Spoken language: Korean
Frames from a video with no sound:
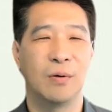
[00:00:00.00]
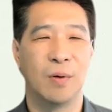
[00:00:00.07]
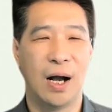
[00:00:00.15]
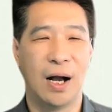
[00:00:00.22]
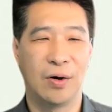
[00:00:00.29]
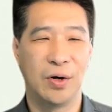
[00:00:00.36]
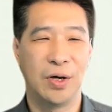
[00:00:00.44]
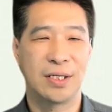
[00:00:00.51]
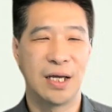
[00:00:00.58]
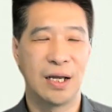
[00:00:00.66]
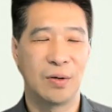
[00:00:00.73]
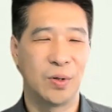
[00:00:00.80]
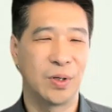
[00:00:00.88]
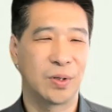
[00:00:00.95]
과거에
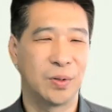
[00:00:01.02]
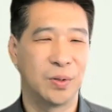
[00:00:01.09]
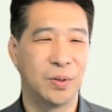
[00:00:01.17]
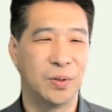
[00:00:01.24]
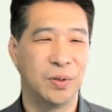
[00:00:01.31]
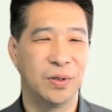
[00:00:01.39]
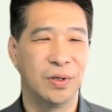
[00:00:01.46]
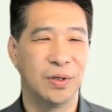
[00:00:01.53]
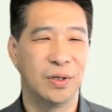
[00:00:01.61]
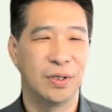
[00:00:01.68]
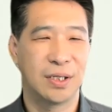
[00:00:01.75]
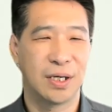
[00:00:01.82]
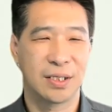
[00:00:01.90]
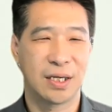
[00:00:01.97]
살고 있고
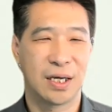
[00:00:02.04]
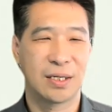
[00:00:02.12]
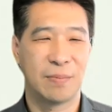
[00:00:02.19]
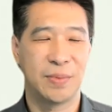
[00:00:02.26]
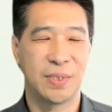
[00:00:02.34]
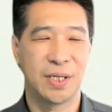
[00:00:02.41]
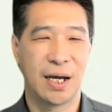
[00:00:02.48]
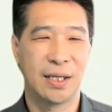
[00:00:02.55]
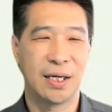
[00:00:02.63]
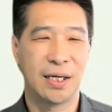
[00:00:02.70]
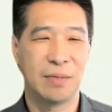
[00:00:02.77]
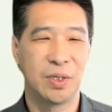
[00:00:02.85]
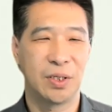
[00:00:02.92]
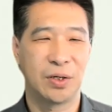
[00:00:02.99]
창세기 3장
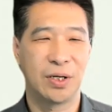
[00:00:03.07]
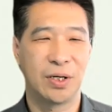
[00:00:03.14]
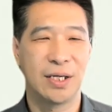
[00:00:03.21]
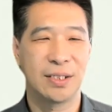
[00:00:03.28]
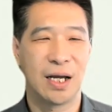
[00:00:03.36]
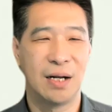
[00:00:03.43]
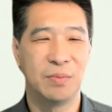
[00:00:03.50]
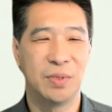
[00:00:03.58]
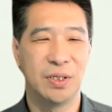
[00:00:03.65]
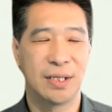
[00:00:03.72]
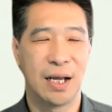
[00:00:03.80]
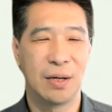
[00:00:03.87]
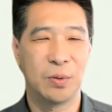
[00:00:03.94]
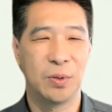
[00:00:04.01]
하나님을 떠난 삶을
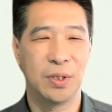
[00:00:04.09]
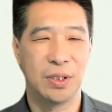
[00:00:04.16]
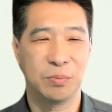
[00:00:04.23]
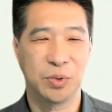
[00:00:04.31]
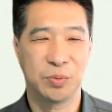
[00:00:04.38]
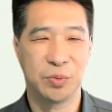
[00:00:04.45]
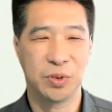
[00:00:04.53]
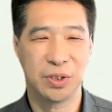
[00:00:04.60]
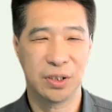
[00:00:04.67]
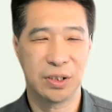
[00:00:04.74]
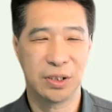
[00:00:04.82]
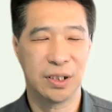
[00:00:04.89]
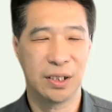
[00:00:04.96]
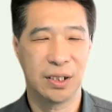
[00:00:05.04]
살고 있는
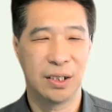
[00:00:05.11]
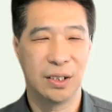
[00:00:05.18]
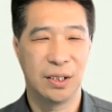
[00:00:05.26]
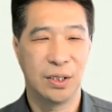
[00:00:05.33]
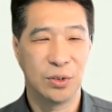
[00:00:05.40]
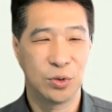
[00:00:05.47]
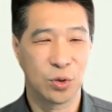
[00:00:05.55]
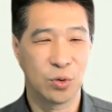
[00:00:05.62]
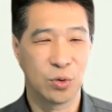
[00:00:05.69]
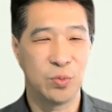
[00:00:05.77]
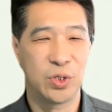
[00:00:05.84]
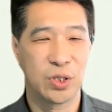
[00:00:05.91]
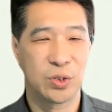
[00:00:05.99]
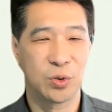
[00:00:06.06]
부분들을
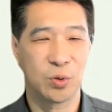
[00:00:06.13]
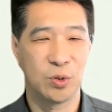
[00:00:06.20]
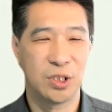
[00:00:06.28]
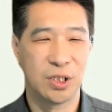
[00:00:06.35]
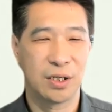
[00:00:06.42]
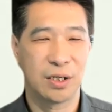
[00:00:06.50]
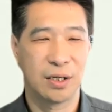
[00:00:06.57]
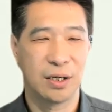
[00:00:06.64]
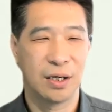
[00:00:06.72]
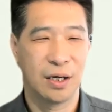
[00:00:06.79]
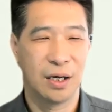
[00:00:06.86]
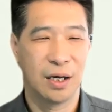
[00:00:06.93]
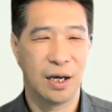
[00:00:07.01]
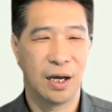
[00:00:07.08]
조금씩 조금씩
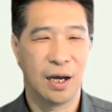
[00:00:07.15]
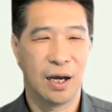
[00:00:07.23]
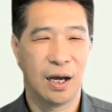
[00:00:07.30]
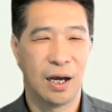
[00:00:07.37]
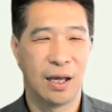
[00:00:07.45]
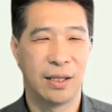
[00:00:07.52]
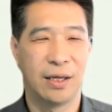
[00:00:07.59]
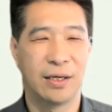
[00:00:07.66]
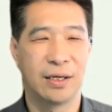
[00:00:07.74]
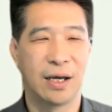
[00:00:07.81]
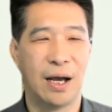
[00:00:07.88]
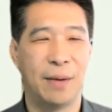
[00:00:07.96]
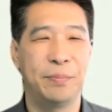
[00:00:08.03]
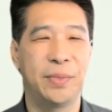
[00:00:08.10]

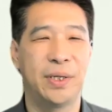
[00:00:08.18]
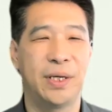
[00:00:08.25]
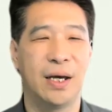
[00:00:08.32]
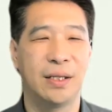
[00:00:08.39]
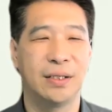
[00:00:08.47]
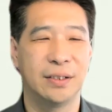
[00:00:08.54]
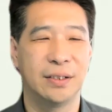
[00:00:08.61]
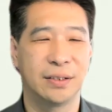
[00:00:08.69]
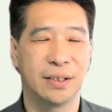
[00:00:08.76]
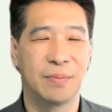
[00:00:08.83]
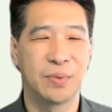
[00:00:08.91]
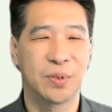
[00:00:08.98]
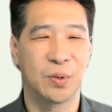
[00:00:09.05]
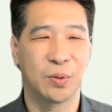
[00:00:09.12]
하나님과 함께하는
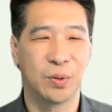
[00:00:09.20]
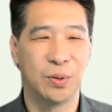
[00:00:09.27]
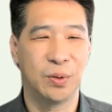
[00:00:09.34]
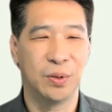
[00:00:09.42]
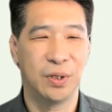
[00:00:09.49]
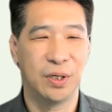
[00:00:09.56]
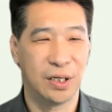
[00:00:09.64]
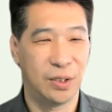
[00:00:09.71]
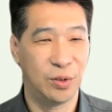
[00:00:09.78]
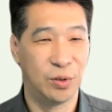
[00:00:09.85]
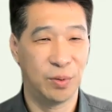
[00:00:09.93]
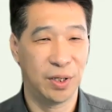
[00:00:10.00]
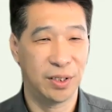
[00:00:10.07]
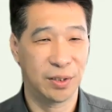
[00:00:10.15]
응답 속으로
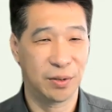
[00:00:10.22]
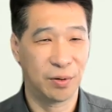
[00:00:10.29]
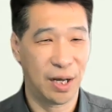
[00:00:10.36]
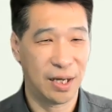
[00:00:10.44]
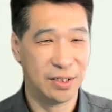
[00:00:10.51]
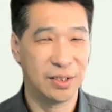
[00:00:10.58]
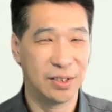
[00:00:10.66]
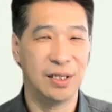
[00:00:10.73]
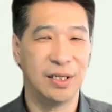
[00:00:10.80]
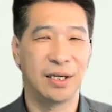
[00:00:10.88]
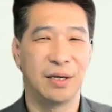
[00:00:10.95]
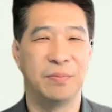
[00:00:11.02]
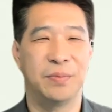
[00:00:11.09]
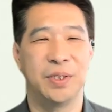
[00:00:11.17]
인도받는 과정을
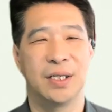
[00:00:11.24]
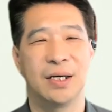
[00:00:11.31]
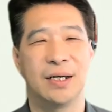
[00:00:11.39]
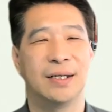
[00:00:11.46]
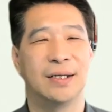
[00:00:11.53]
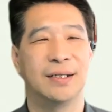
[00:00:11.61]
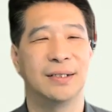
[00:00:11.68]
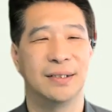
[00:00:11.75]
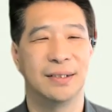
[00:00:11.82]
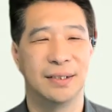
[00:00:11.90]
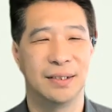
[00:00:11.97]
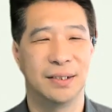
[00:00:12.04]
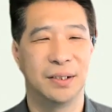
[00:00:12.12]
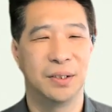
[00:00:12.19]
얘기합니다.
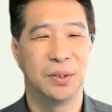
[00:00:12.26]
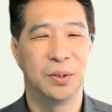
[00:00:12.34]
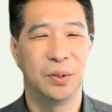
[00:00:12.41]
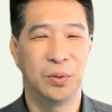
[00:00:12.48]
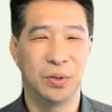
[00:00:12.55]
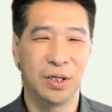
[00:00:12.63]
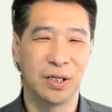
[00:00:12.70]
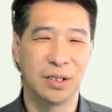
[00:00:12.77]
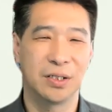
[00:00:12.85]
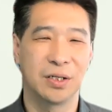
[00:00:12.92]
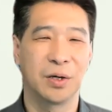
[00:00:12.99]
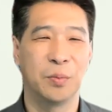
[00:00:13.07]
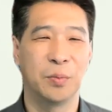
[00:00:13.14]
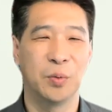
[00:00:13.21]
오늘 읽은
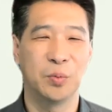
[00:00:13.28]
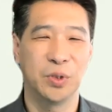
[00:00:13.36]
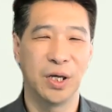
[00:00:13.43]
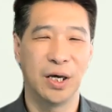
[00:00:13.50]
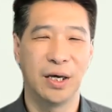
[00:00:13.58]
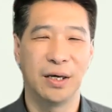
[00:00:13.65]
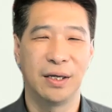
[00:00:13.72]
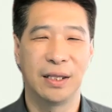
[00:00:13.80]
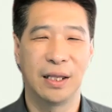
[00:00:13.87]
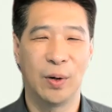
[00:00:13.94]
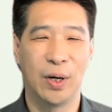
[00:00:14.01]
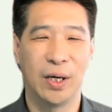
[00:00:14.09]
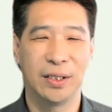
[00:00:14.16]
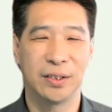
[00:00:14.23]
성경 본문에
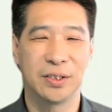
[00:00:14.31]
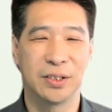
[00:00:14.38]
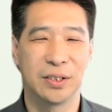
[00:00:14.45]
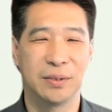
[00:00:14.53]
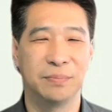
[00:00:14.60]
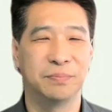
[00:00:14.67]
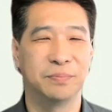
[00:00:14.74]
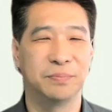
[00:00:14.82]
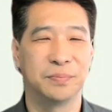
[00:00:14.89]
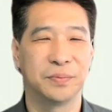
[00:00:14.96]
나와 있는 것처럼